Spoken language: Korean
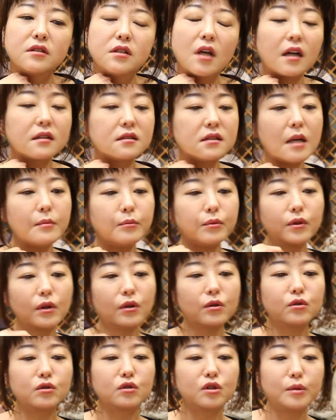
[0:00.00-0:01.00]
제가
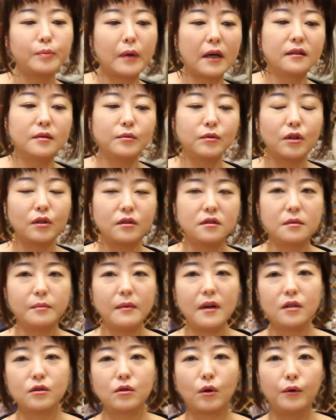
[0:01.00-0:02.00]
지난번에 늘
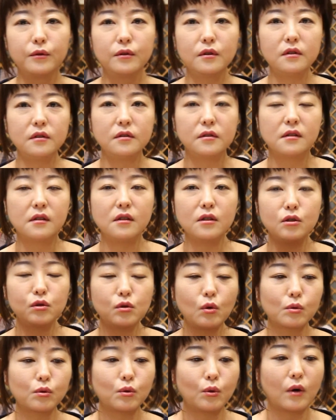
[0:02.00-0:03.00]
말씀드렸지만 저는
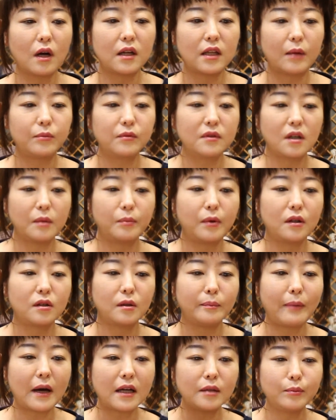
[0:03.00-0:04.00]
뜨는 속도가 남들에
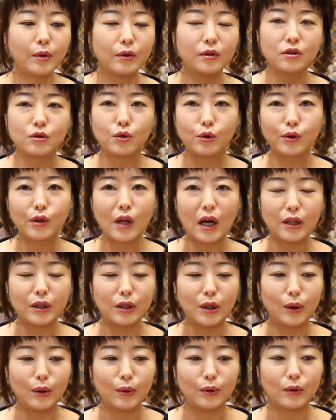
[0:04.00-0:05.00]
비해서 빠른 편이 절대
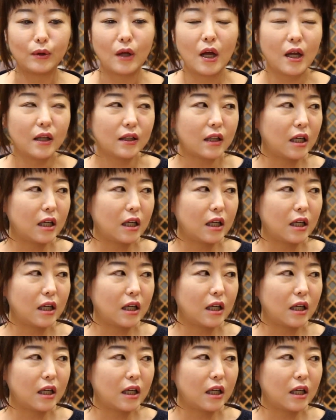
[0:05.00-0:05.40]
아니에요.